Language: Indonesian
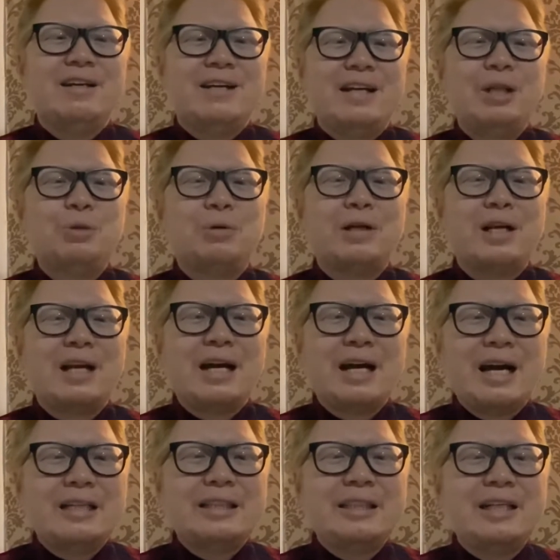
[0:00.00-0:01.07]
Itu adalah
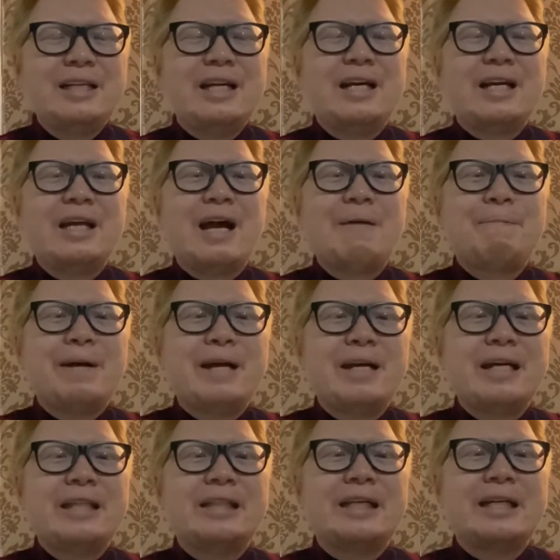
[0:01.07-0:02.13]
hasil dari apa yang
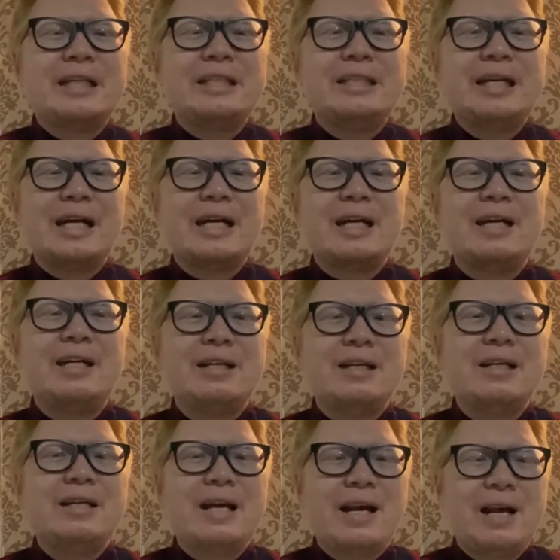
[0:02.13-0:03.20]
kita
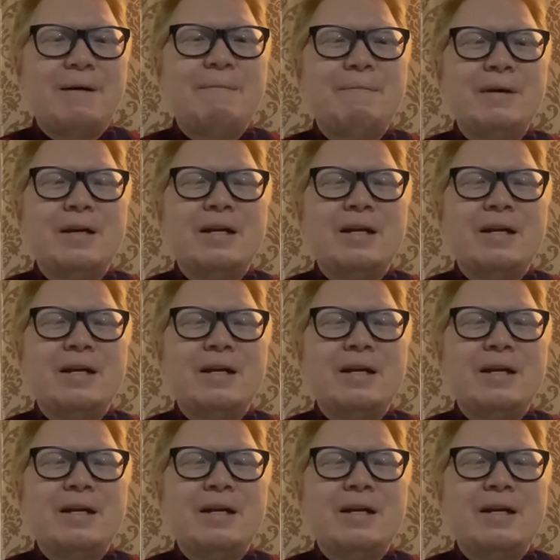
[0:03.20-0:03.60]
kerjakan dalam